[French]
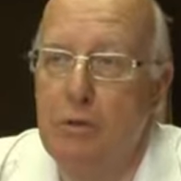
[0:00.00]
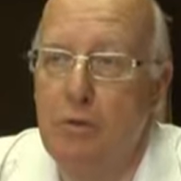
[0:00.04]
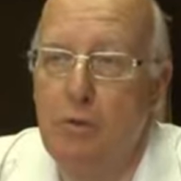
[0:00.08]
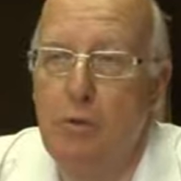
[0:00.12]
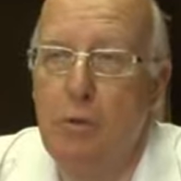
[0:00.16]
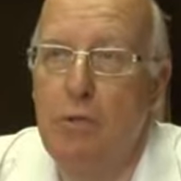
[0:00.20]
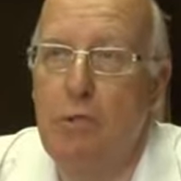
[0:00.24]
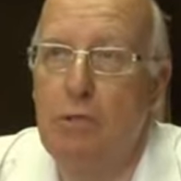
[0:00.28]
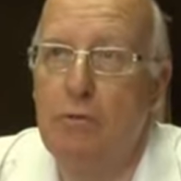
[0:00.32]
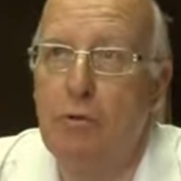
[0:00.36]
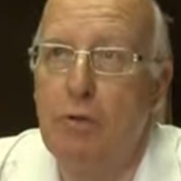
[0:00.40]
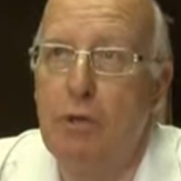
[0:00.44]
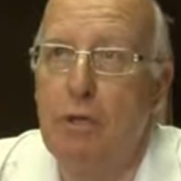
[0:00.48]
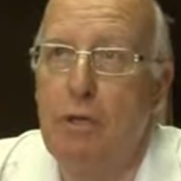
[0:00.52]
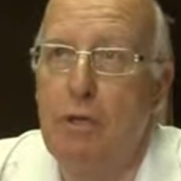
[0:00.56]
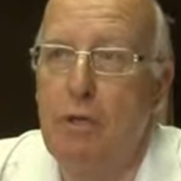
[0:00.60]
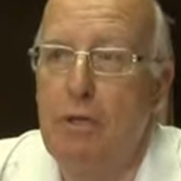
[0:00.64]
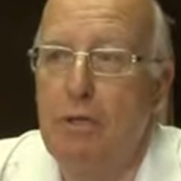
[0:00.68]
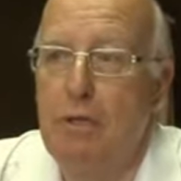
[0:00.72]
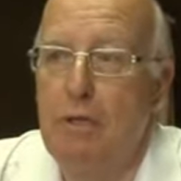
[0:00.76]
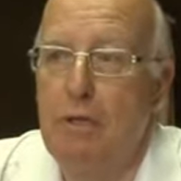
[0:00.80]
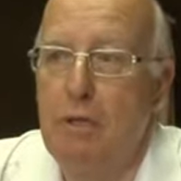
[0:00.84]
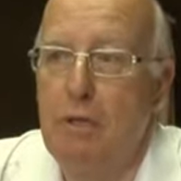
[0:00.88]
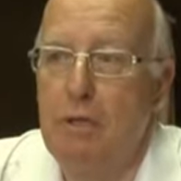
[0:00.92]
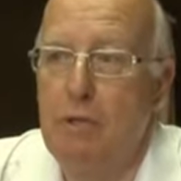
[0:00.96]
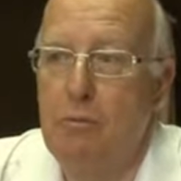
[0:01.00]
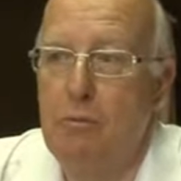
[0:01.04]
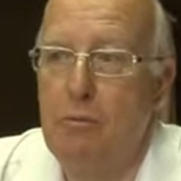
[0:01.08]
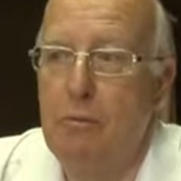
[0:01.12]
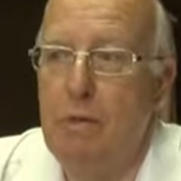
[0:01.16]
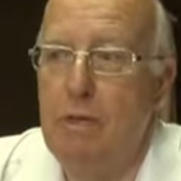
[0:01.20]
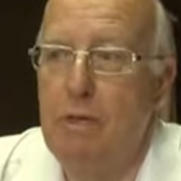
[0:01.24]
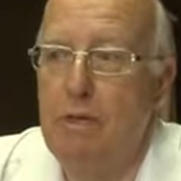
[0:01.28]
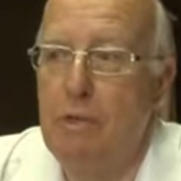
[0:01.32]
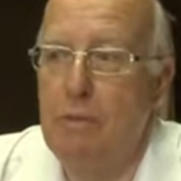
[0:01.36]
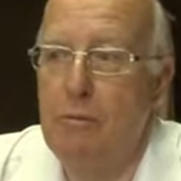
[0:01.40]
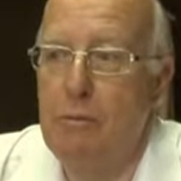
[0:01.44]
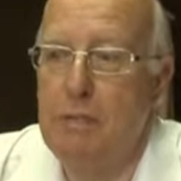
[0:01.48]
du bénévolat,
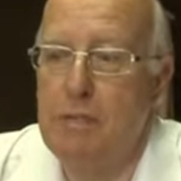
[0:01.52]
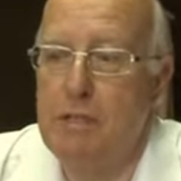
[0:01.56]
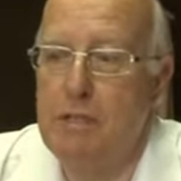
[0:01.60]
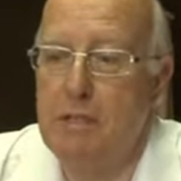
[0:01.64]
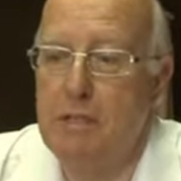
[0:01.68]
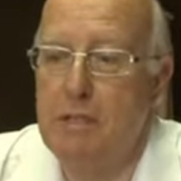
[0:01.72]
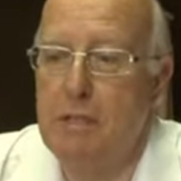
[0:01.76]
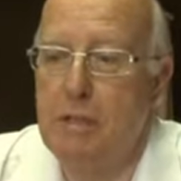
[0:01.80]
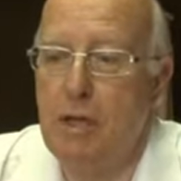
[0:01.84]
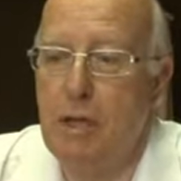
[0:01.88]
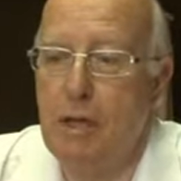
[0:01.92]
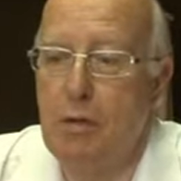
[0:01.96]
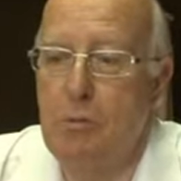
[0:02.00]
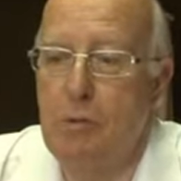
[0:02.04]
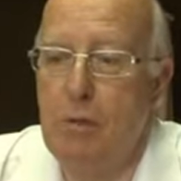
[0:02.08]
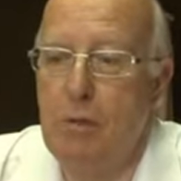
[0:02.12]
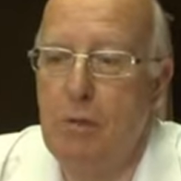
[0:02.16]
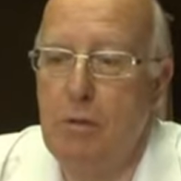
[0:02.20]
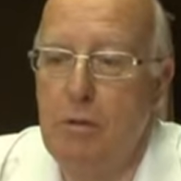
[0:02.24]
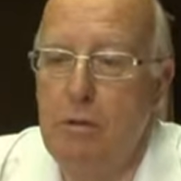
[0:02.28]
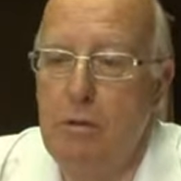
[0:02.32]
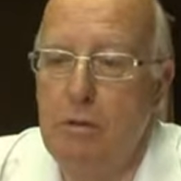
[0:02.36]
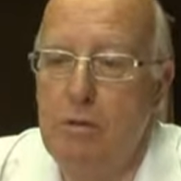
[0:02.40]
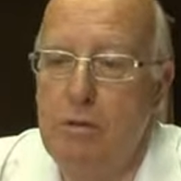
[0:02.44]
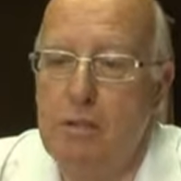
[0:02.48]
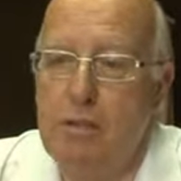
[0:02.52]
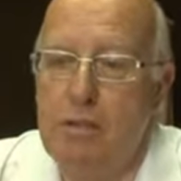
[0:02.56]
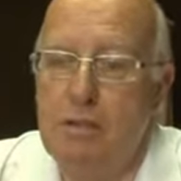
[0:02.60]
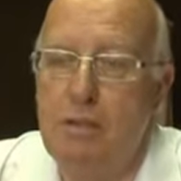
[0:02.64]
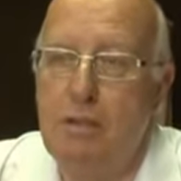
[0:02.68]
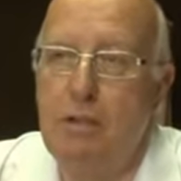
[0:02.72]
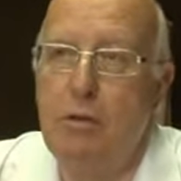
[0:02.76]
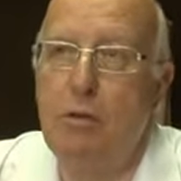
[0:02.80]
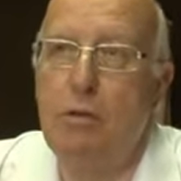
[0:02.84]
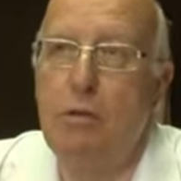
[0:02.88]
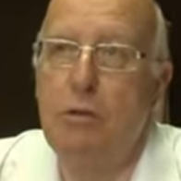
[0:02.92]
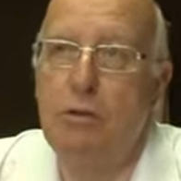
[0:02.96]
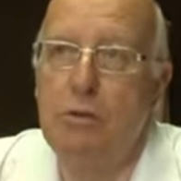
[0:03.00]
mais, c'est également, c'est ce
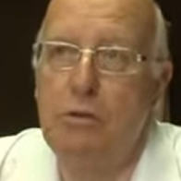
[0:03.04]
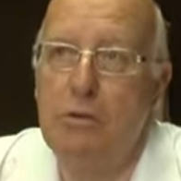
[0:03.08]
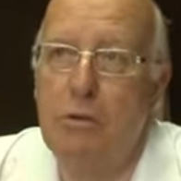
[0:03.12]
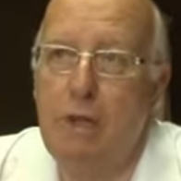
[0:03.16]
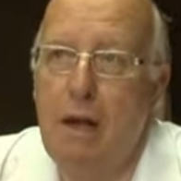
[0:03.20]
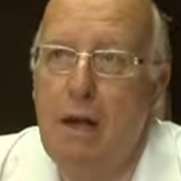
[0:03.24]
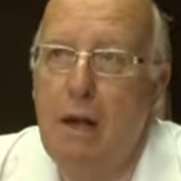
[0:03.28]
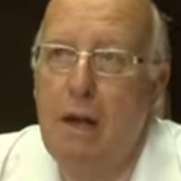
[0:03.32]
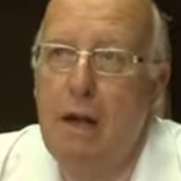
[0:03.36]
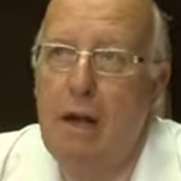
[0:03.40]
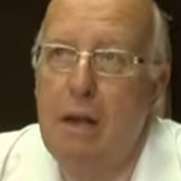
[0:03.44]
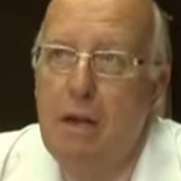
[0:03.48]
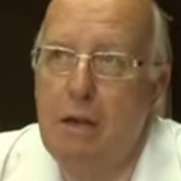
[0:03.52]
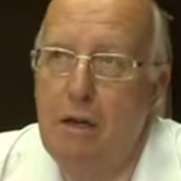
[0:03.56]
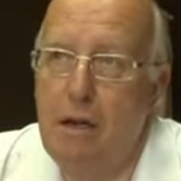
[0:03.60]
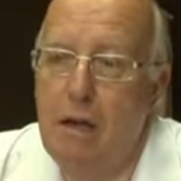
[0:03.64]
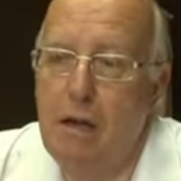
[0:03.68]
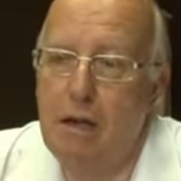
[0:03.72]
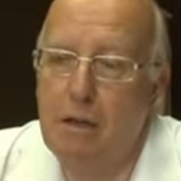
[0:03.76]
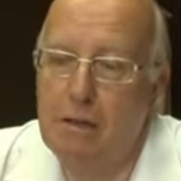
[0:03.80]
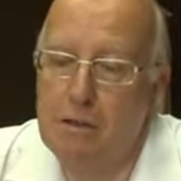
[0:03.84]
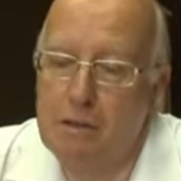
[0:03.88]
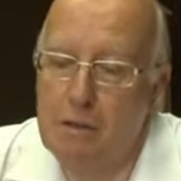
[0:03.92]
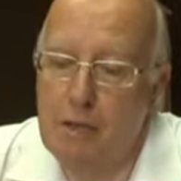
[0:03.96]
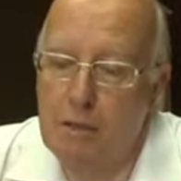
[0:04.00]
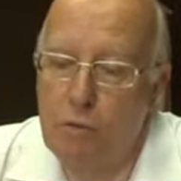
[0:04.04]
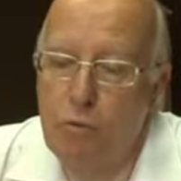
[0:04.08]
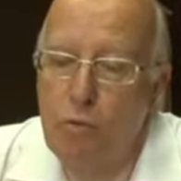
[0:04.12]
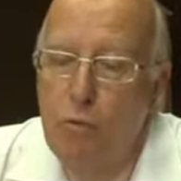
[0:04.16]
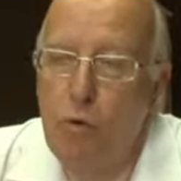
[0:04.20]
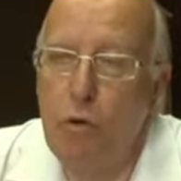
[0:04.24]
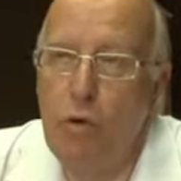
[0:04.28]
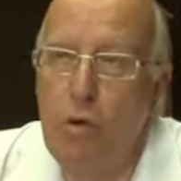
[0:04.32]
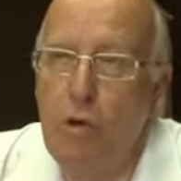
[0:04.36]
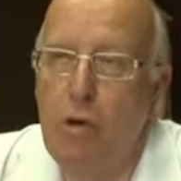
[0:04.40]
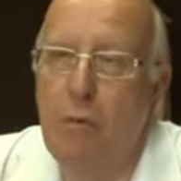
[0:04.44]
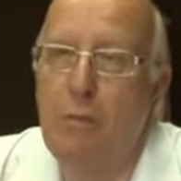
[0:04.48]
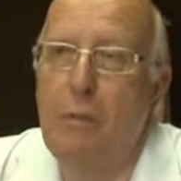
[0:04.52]
qui donne à sa
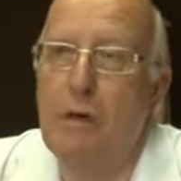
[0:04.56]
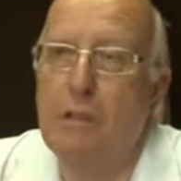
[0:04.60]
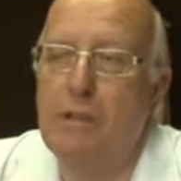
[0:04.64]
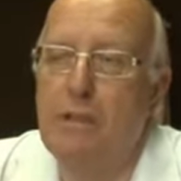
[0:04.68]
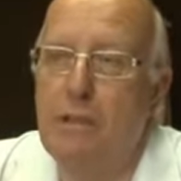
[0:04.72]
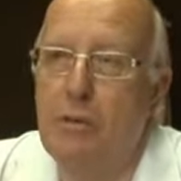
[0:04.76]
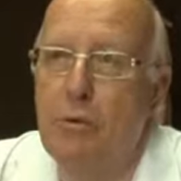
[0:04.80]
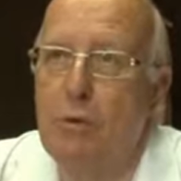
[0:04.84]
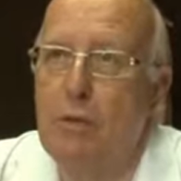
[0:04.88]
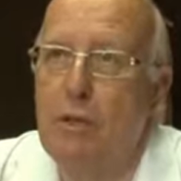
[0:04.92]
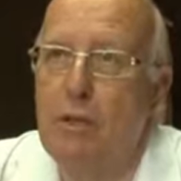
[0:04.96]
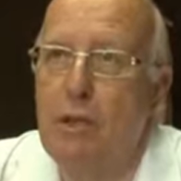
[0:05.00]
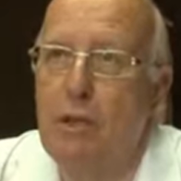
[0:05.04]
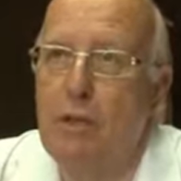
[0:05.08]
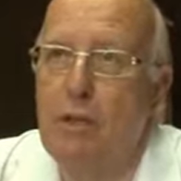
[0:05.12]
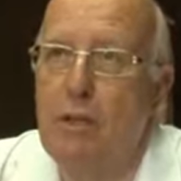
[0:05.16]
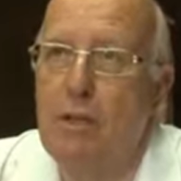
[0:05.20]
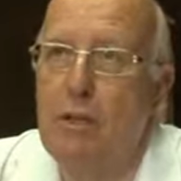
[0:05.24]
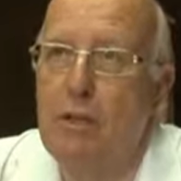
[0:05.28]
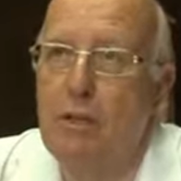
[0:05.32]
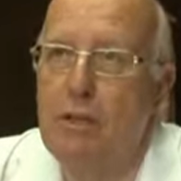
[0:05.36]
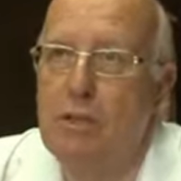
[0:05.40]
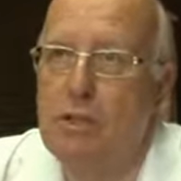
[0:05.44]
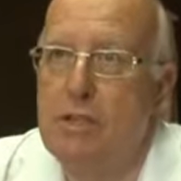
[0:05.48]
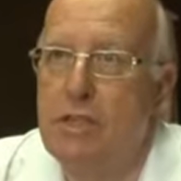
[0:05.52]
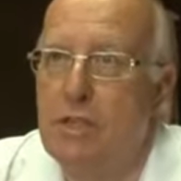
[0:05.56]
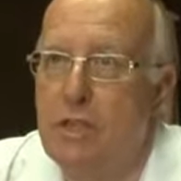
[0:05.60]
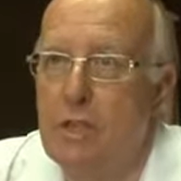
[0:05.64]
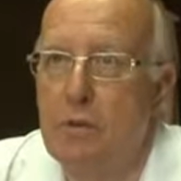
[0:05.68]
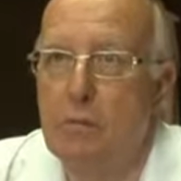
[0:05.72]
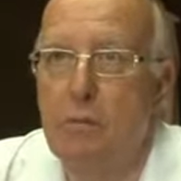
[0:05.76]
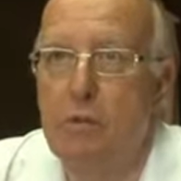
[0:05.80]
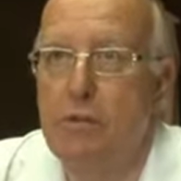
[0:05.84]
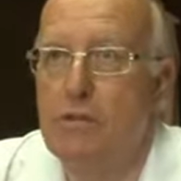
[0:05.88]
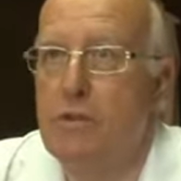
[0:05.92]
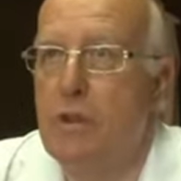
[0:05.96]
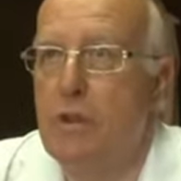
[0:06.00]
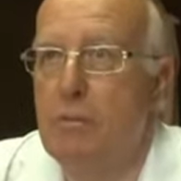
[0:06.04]
couleur particulière, cette
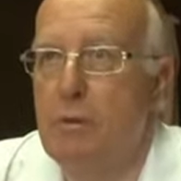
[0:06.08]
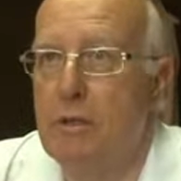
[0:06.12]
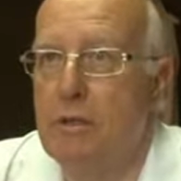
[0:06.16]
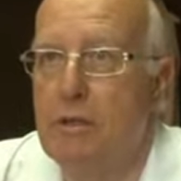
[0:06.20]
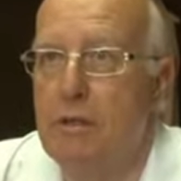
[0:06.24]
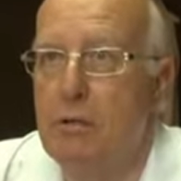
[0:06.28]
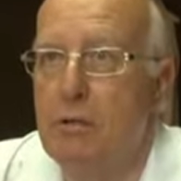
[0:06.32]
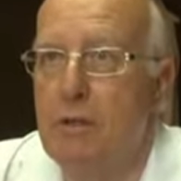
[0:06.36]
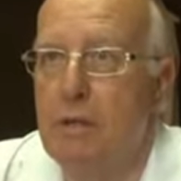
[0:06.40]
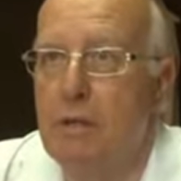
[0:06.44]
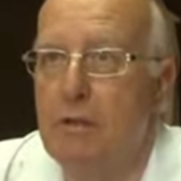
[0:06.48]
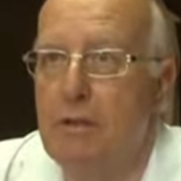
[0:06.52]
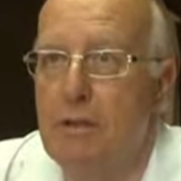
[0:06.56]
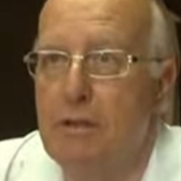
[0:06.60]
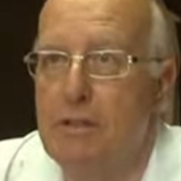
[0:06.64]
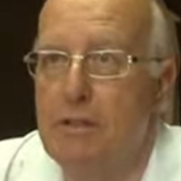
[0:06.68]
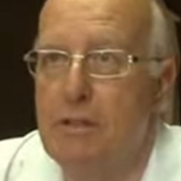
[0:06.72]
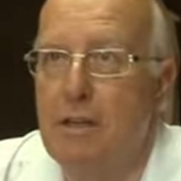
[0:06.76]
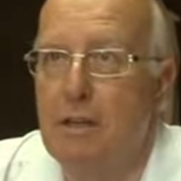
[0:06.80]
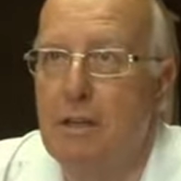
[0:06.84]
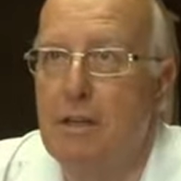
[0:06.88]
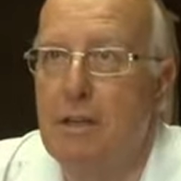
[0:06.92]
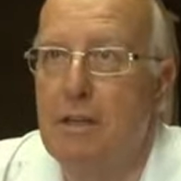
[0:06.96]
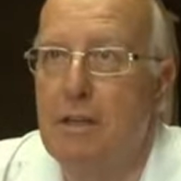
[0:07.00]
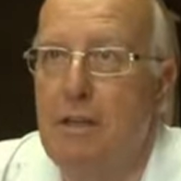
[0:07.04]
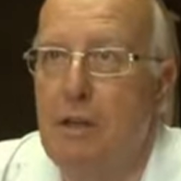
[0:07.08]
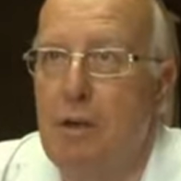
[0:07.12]
atmosphère particulière à Marciac.